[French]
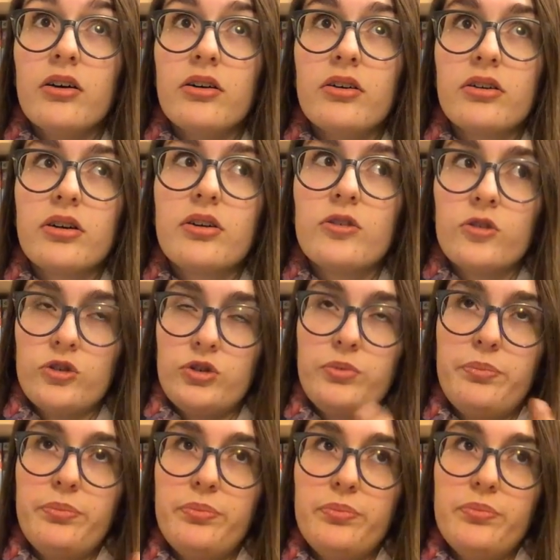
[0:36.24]
Euh, quand
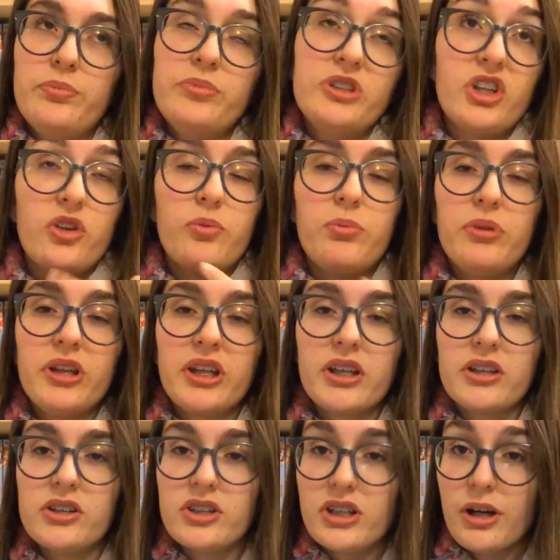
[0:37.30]
je
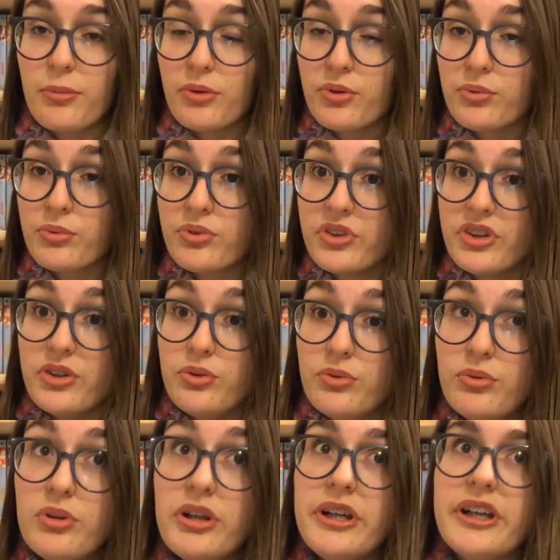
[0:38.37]
j'explique, j'ai l'impression que c'est
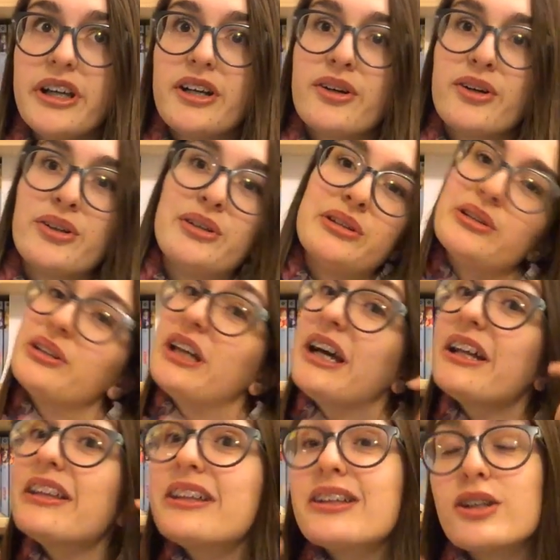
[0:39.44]
nul, et quand je
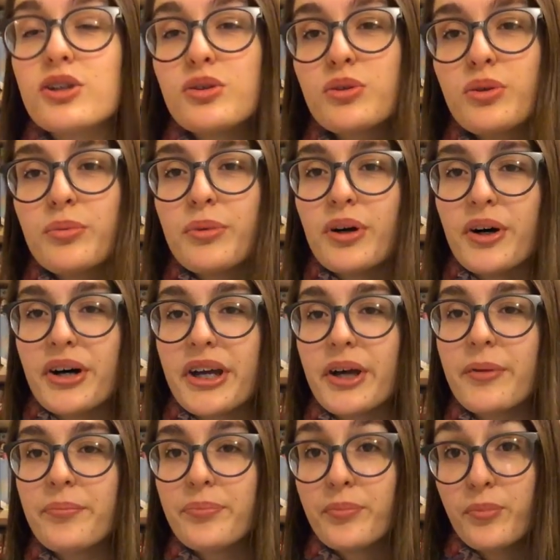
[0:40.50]
regarde, je comprends
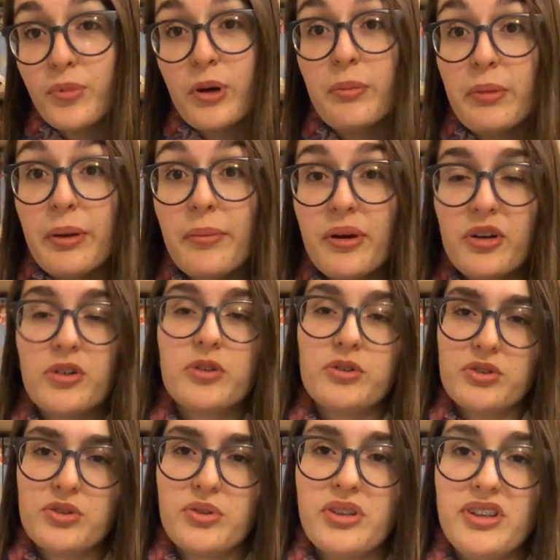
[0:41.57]
rien moi-même alors
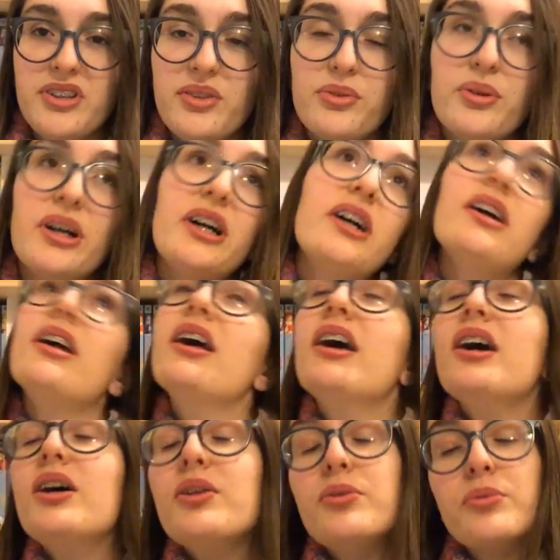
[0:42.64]
que je connais l'histoire.
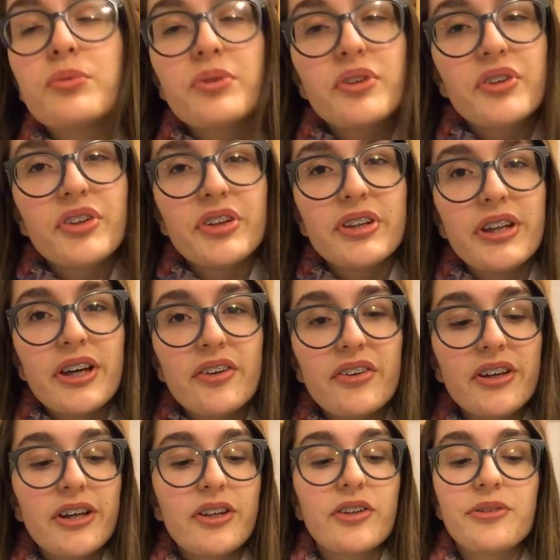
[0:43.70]
Donc c'était
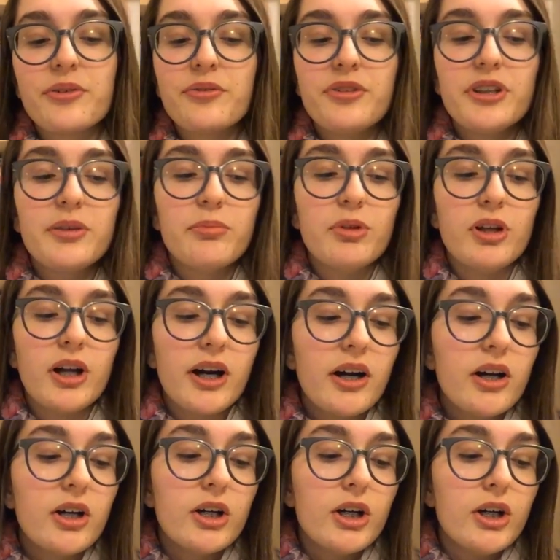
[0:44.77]
assez catastrophique, mais là